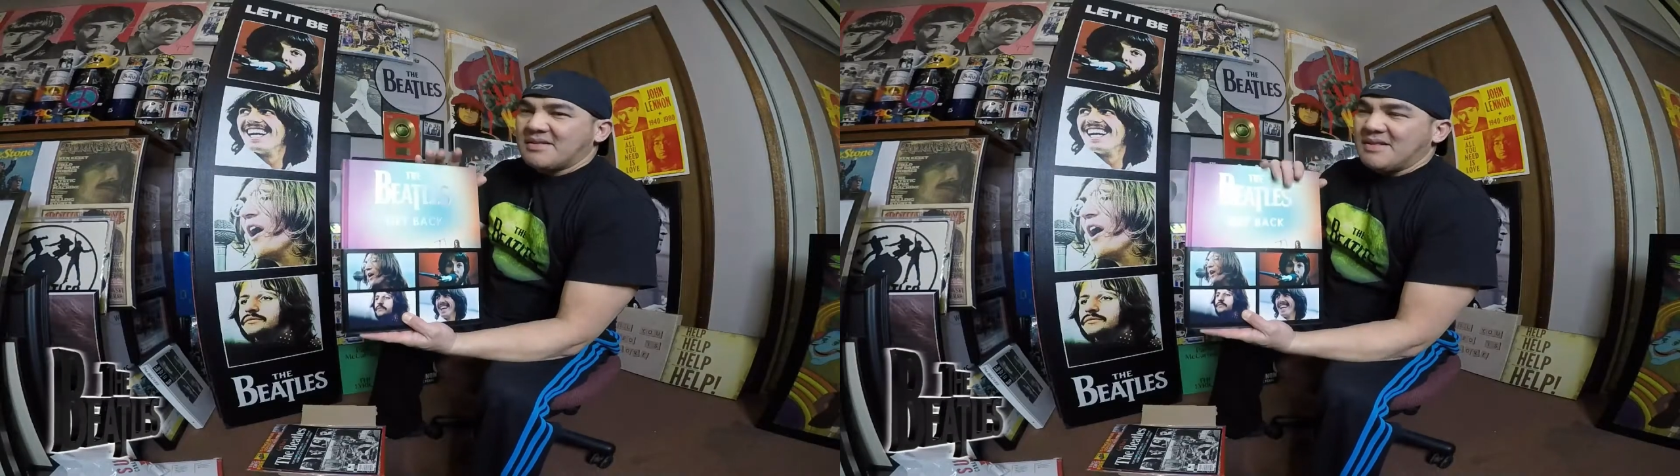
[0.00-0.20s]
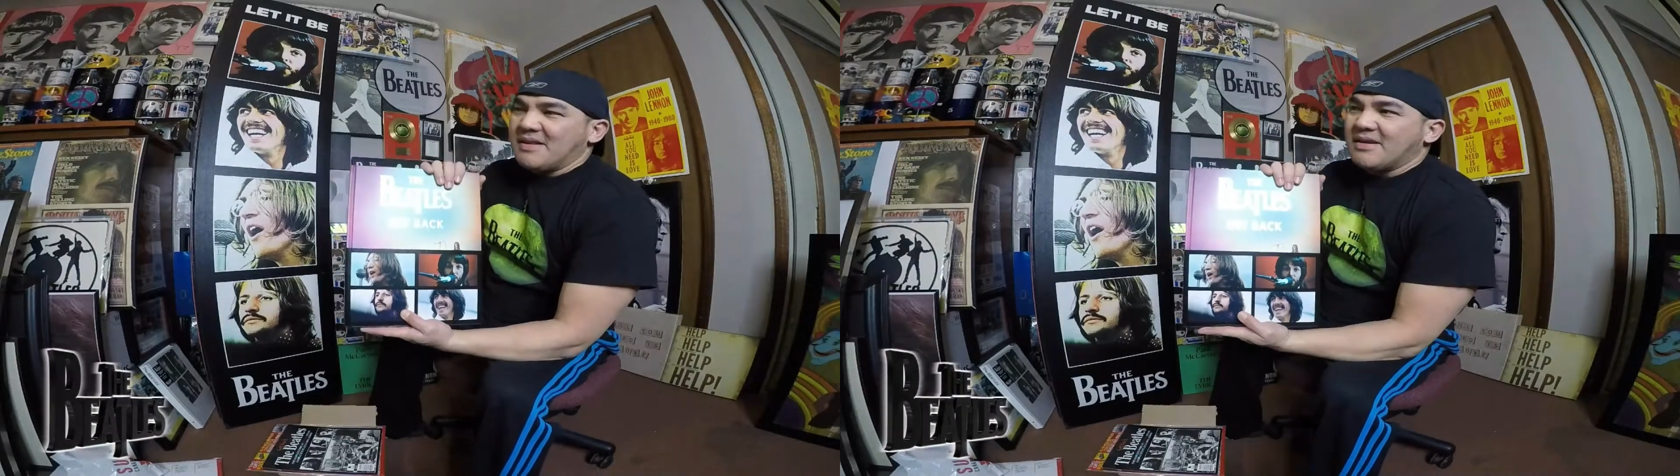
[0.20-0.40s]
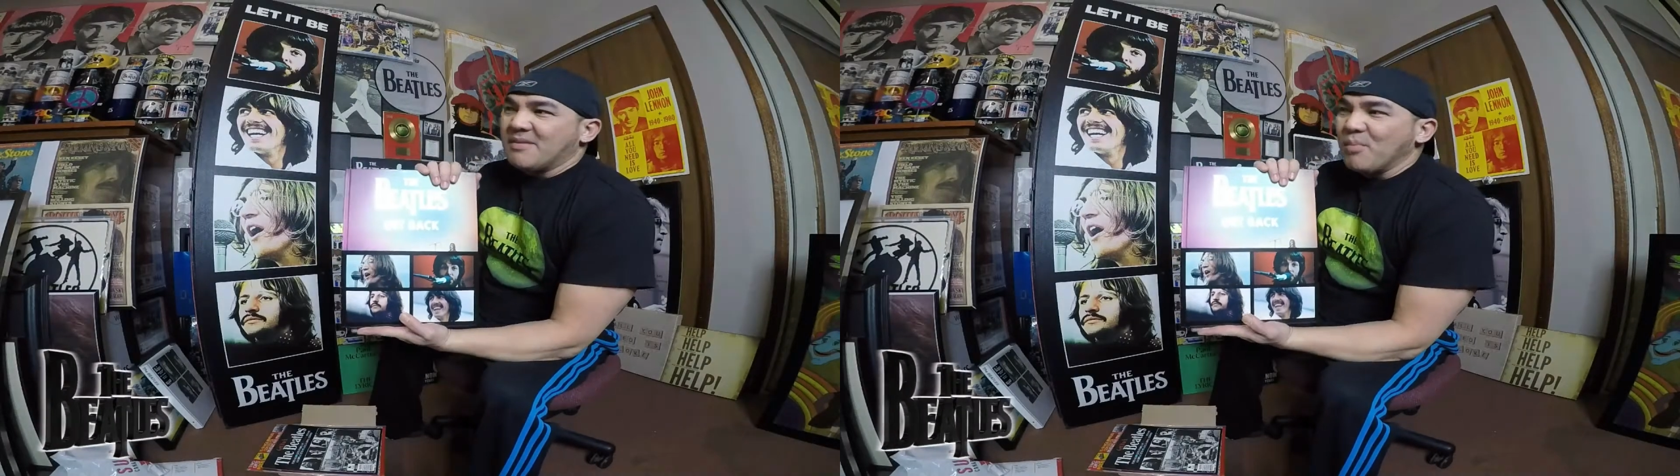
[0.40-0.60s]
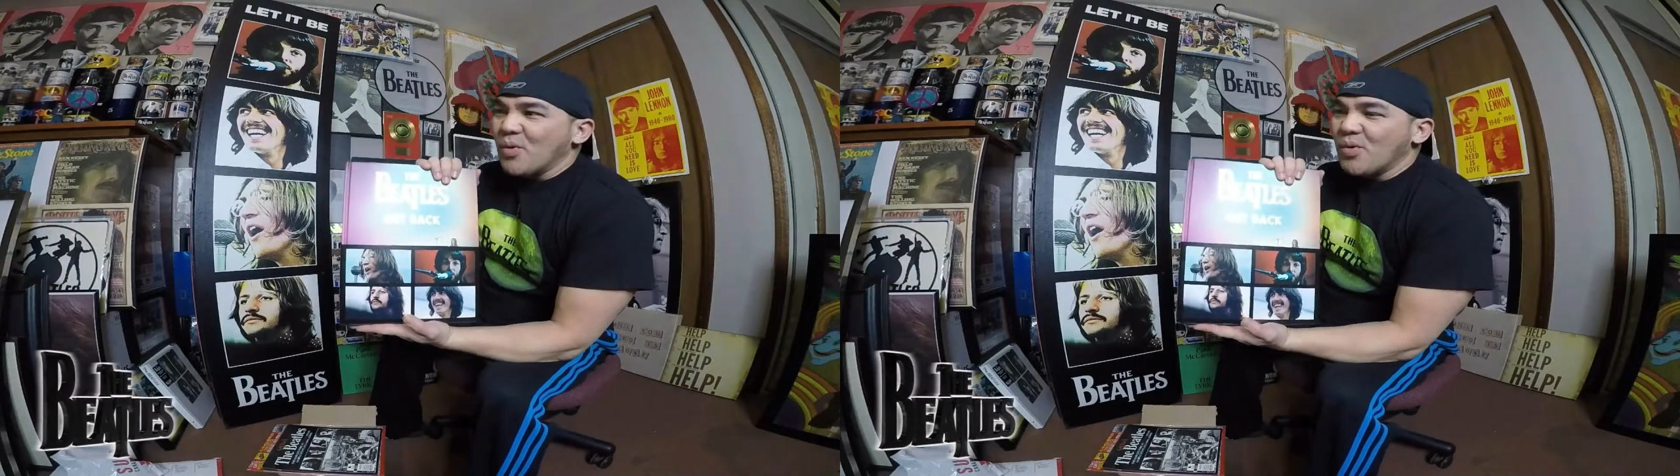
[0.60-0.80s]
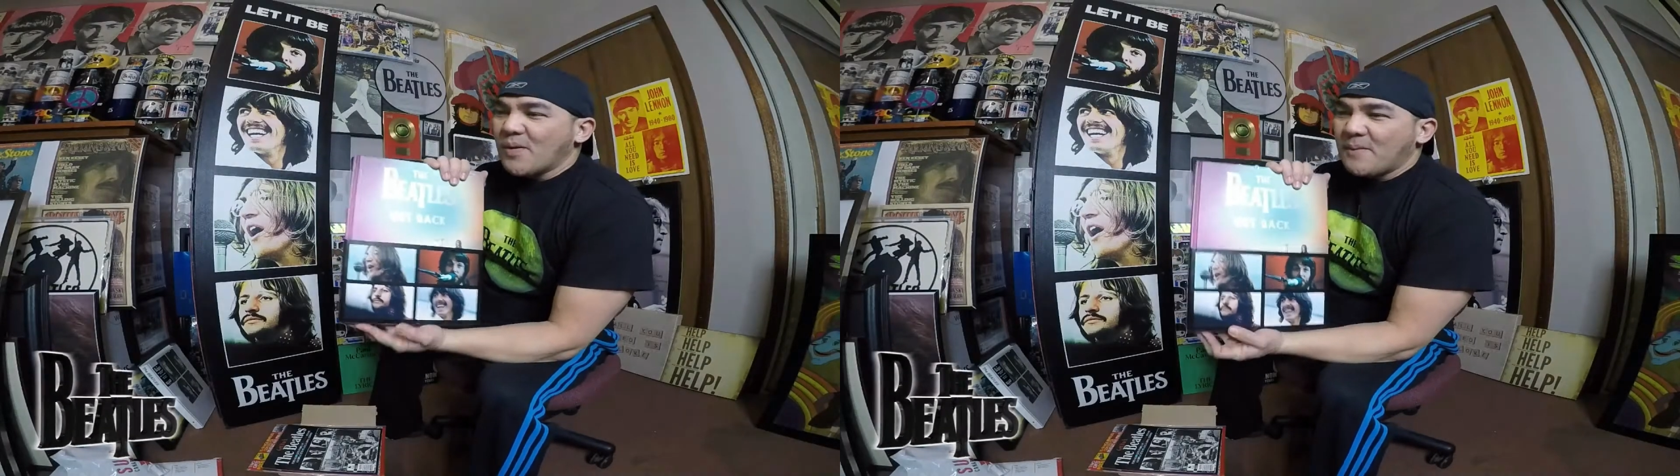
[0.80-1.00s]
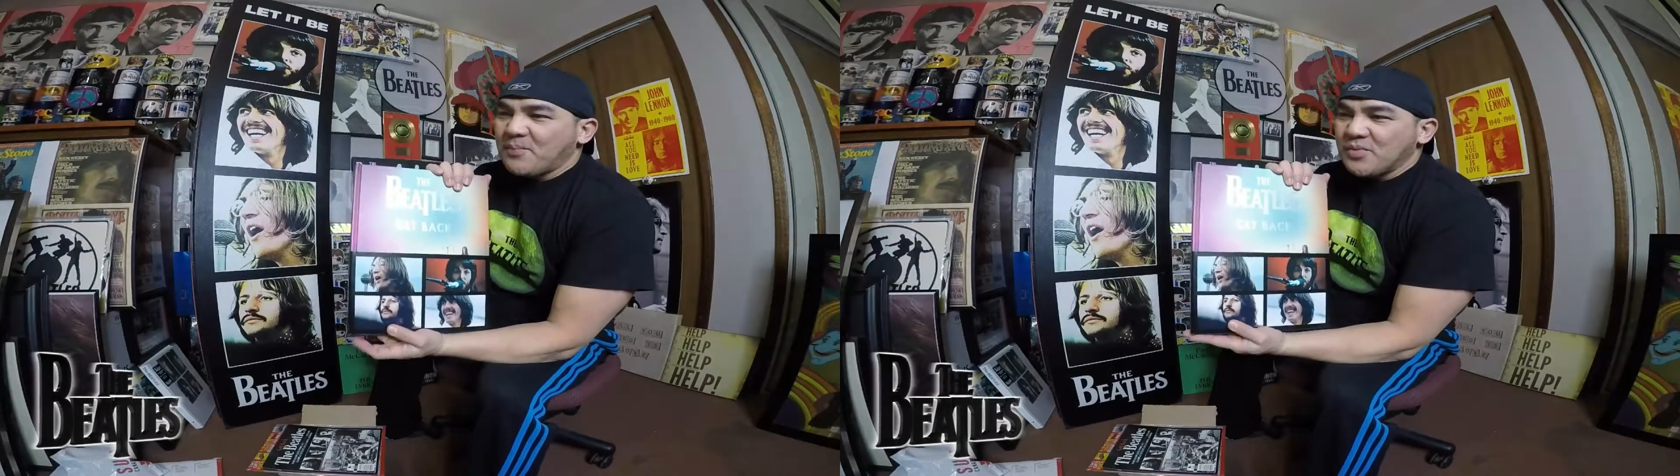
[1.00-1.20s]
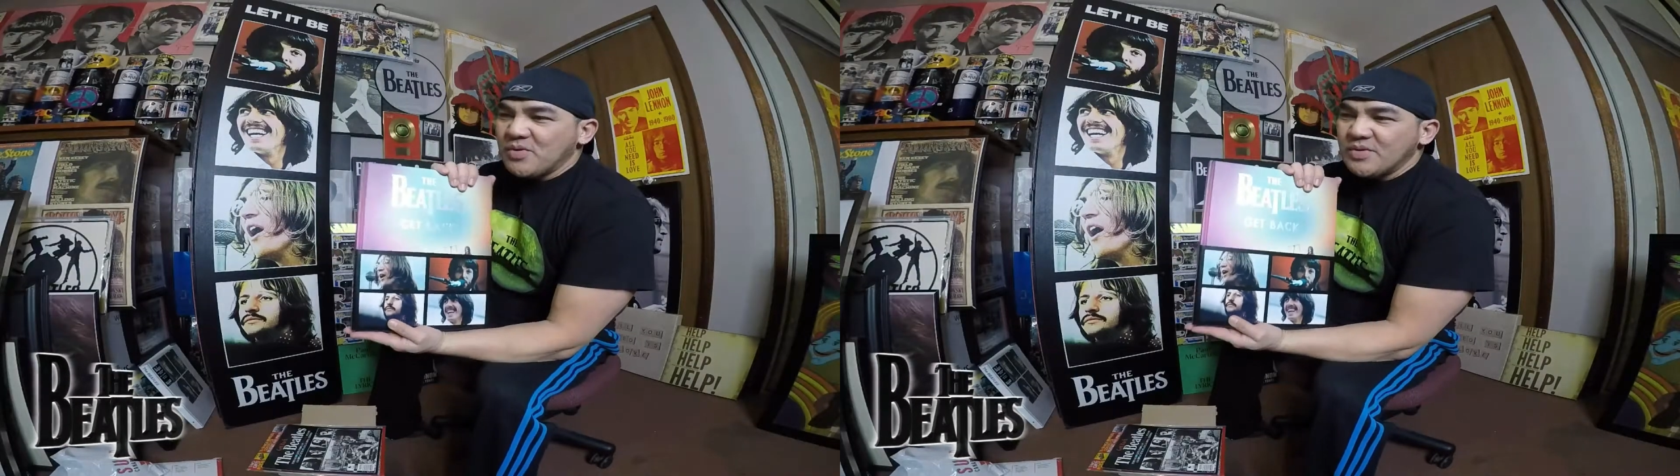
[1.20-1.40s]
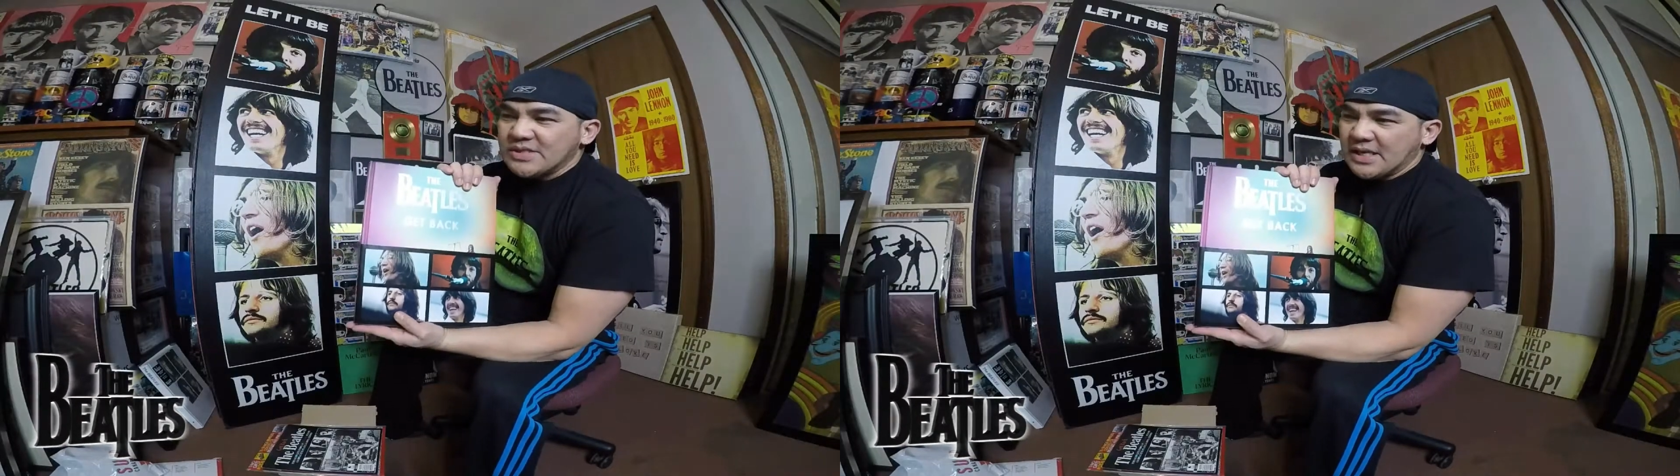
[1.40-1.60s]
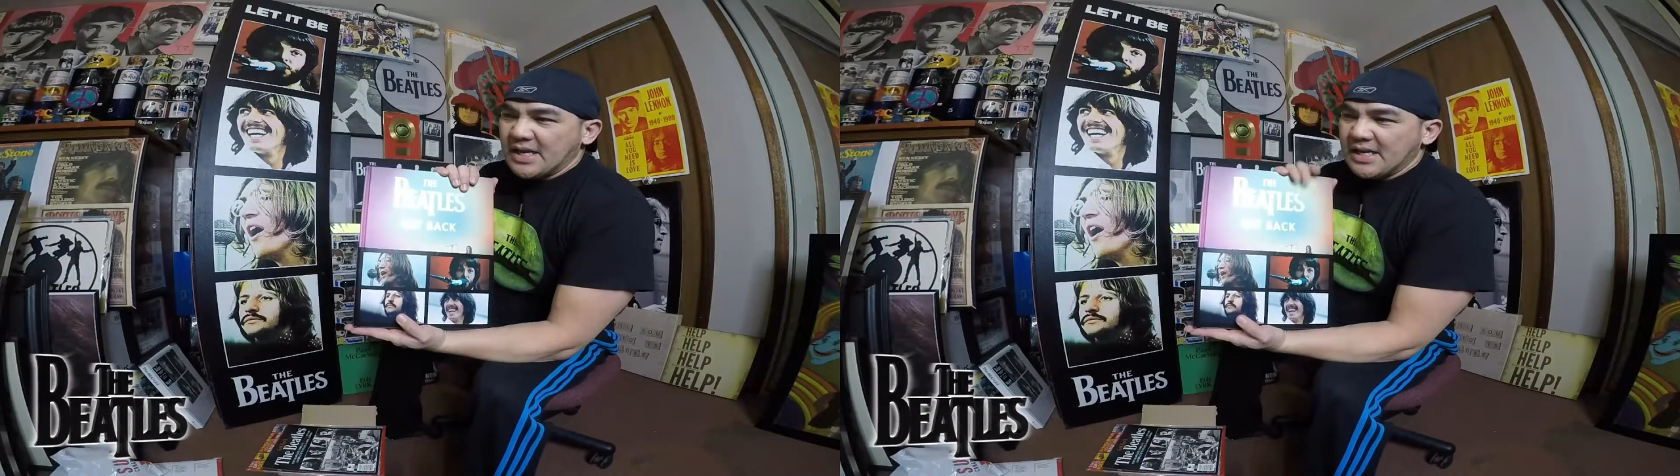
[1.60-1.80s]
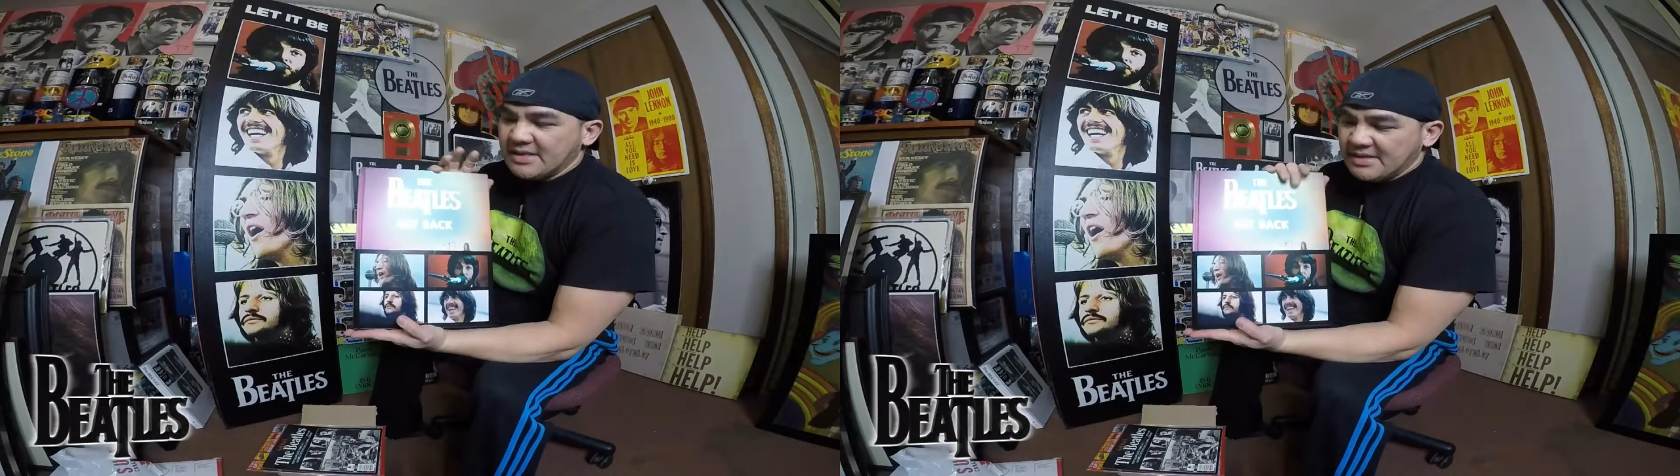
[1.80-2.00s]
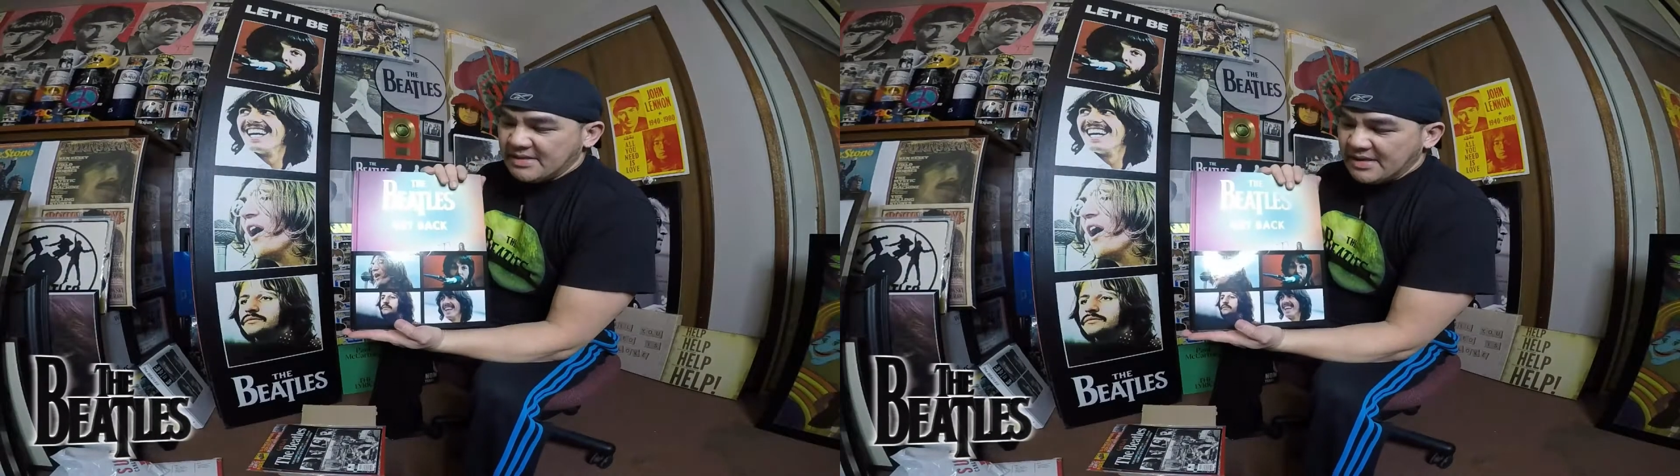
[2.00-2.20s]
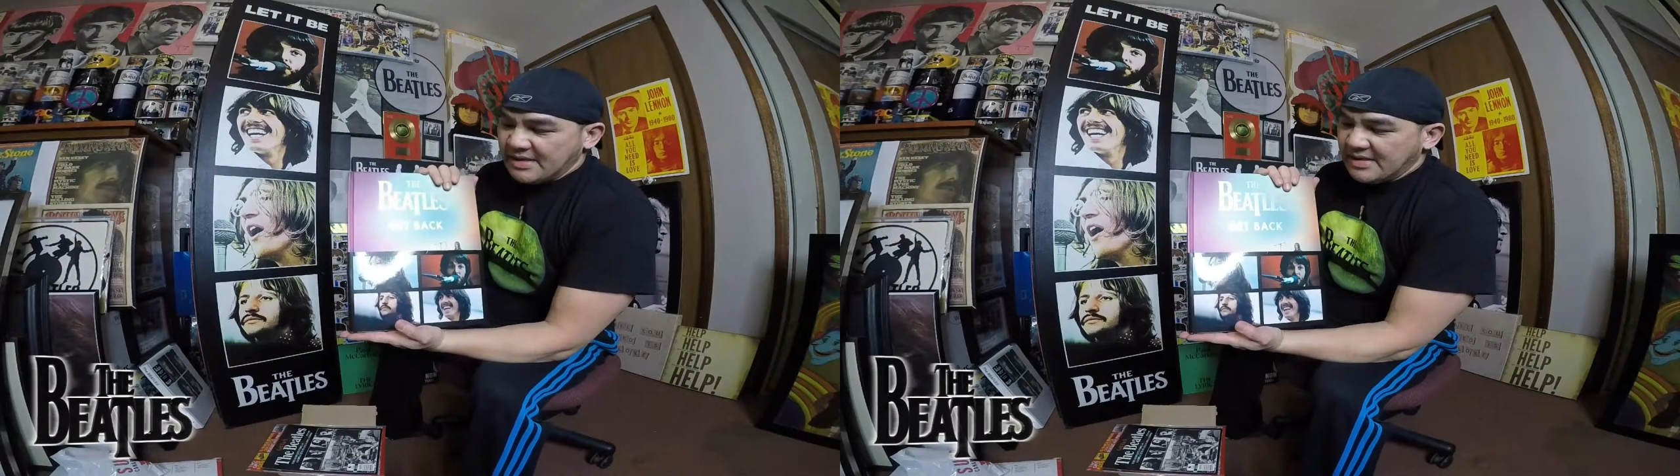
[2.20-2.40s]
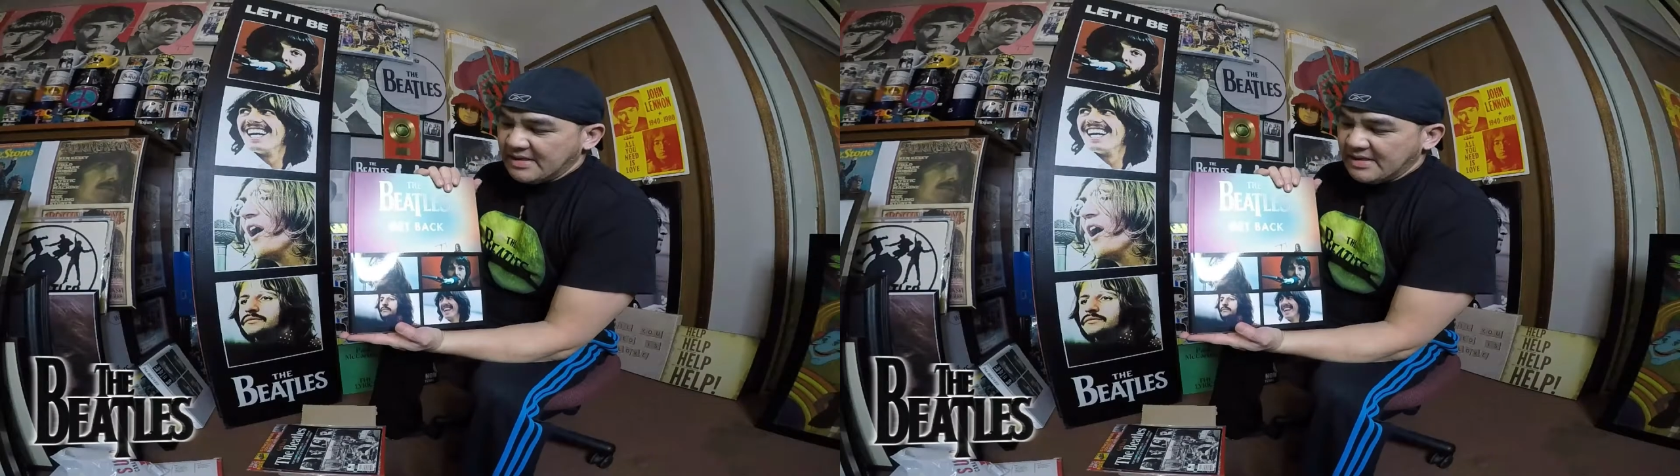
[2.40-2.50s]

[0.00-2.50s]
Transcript: na book kung saan nag,